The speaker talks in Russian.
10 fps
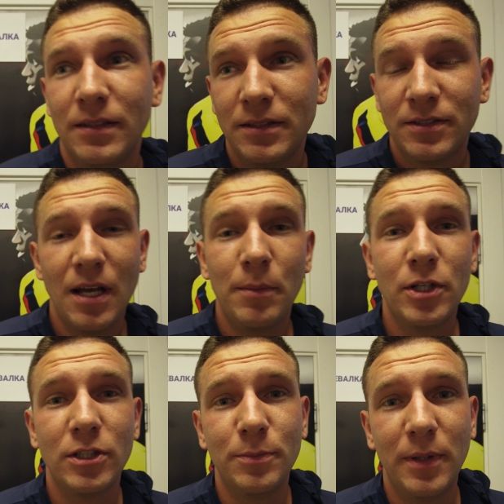Да сам
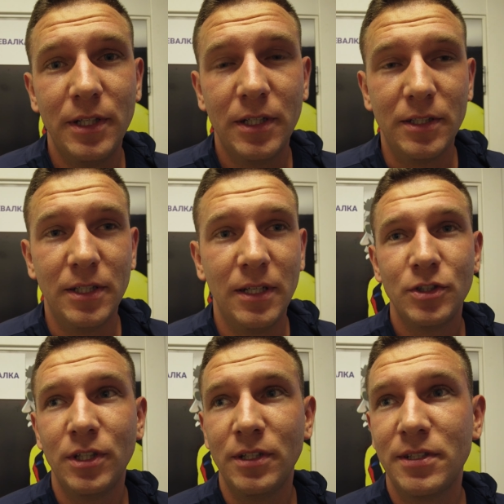решил поехать,
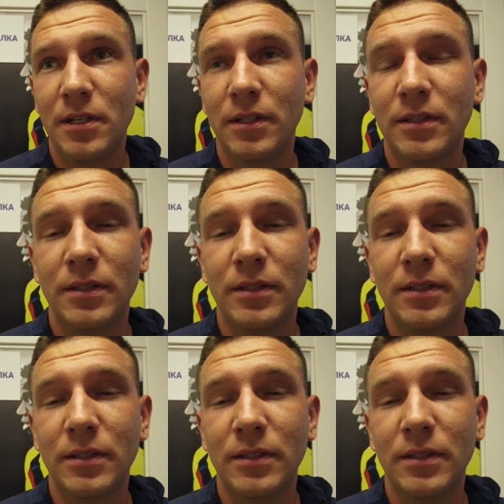14 лет.